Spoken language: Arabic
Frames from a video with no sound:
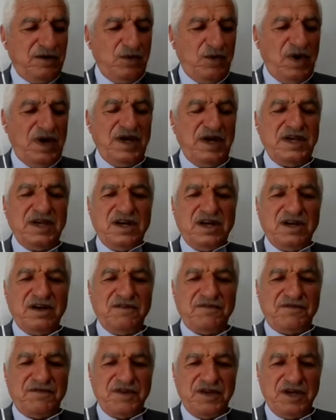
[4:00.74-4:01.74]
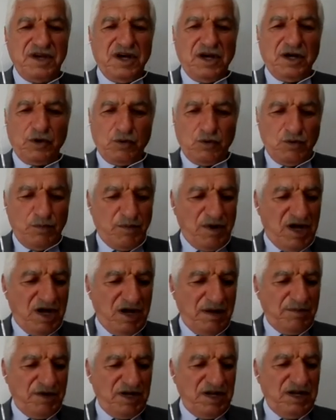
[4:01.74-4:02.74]
وهي في أرض
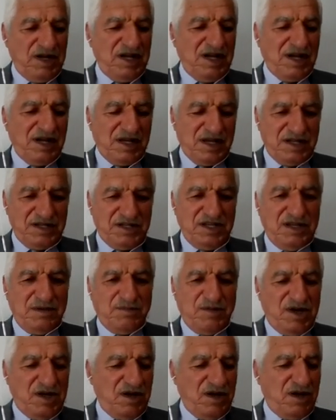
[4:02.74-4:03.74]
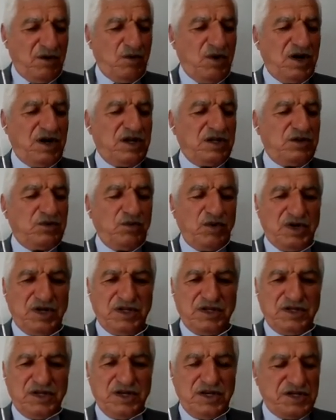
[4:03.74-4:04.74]
بابل القديمة وقد
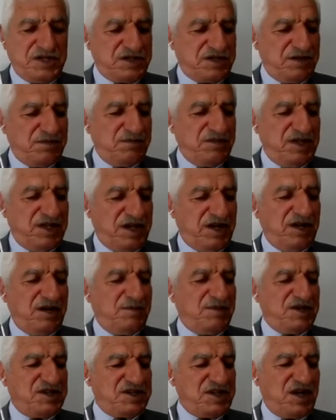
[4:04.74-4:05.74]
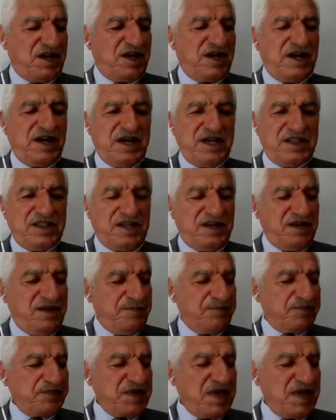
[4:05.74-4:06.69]
ورد اسم دير المسالح أيضا